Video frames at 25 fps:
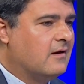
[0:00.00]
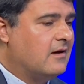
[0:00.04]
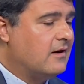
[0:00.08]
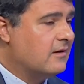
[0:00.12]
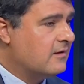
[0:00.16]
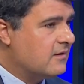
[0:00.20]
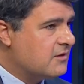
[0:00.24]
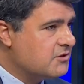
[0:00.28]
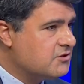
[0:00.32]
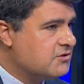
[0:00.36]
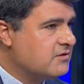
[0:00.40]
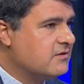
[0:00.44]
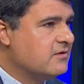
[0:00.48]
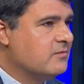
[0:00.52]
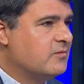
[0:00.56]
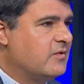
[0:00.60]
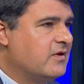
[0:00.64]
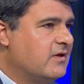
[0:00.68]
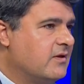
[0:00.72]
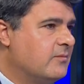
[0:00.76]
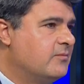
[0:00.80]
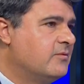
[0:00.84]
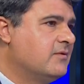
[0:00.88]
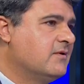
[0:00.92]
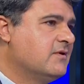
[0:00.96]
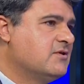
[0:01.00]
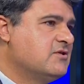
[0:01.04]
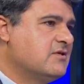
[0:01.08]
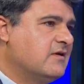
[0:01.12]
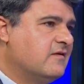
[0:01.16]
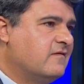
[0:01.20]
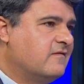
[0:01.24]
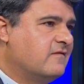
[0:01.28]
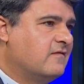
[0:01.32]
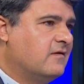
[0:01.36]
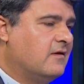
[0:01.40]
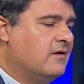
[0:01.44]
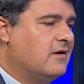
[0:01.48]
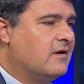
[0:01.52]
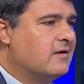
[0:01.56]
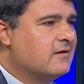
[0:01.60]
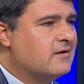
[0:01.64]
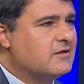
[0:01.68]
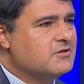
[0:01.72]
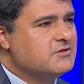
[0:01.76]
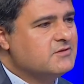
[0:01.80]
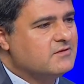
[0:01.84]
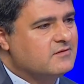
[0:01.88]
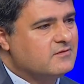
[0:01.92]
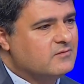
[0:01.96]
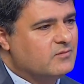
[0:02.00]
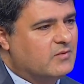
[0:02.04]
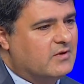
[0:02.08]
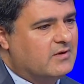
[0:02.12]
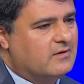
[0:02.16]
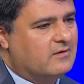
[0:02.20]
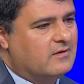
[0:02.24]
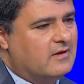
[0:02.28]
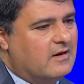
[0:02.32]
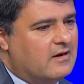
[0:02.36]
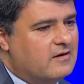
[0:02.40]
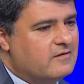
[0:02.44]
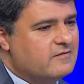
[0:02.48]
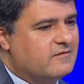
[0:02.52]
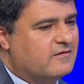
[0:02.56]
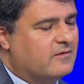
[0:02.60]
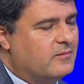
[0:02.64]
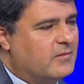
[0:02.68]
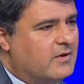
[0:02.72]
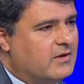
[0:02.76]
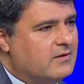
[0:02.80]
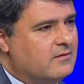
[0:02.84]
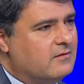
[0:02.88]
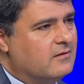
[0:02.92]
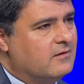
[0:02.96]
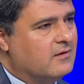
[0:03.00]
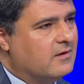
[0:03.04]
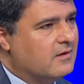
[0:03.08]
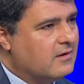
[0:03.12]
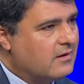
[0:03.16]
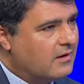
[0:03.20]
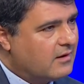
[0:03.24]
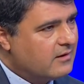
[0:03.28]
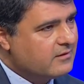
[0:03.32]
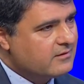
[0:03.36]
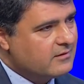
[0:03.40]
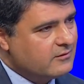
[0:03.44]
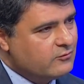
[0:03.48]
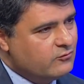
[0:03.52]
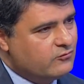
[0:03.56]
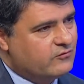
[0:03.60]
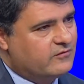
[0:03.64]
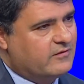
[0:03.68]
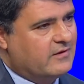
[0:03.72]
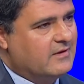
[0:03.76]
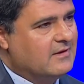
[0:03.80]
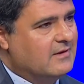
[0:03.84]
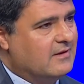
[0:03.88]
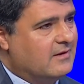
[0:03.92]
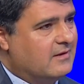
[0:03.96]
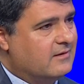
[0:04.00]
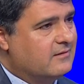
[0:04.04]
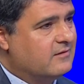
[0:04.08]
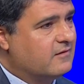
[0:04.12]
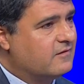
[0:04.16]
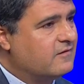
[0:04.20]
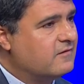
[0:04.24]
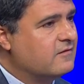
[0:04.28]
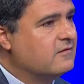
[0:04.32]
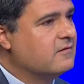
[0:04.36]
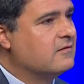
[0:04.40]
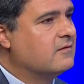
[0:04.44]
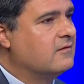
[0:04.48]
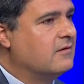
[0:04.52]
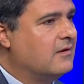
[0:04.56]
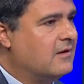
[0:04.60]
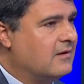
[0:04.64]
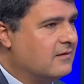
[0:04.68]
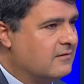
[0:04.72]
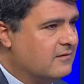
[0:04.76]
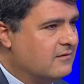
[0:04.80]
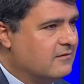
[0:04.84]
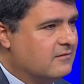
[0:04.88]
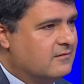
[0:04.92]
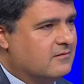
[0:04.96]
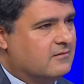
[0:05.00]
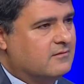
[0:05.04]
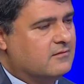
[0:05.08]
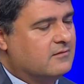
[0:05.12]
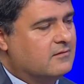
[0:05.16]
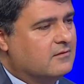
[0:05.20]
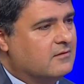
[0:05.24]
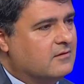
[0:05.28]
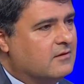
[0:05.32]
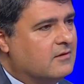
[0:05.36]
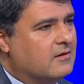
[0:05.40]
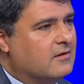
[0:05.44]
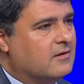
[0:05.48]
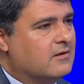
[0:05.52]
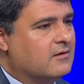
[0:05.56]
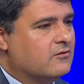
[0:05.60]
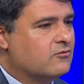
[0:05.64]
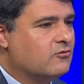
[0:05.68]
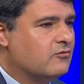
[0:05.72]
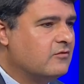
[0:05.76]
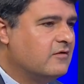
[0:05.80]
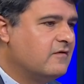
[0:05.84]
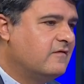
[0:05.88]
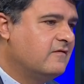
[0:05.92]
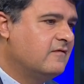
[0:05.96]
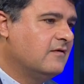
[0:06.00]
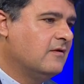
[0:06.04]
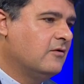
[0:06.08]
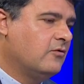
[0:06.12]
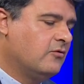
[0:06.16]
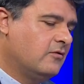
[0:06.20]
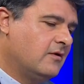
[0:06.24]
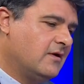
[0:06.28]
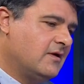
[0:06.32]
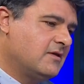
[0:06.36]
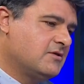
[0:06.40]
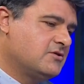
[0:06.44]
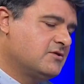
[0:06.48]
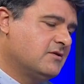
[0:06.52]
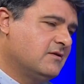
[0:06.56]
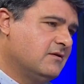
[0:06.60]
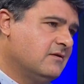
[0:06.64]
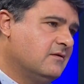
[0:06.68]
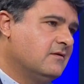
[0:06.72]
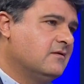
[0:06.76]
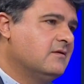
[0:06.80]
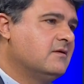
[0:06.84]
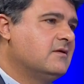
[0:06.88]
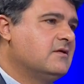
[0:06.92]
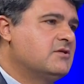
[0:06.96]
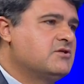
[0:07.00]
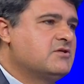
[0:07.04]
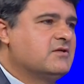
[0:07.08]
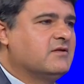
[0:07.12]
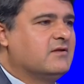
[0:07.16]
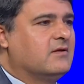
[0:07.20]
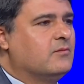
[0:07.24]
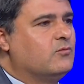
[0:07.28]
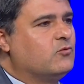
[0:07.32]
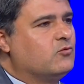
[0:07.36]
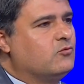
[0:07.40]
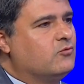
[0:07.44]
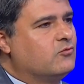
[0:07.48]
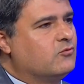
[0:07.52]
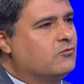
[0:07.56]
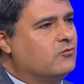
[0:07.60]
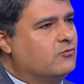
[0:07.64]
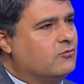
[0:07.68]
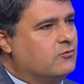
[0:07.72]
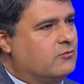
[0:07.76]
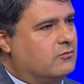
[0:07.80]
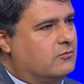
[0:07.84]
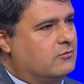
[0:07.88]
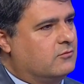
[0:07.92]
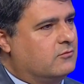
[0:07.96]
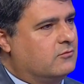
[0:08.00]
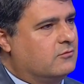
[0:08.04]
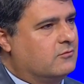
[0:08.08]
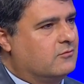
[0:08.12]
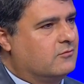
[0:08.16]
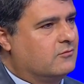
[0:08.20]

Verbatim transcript: araştırma yapılacaksa araştırma her zaman ara yüzeylerde, sınırlardadır. Dolayısıyla öğrencinin içinde bulunduğu ıı,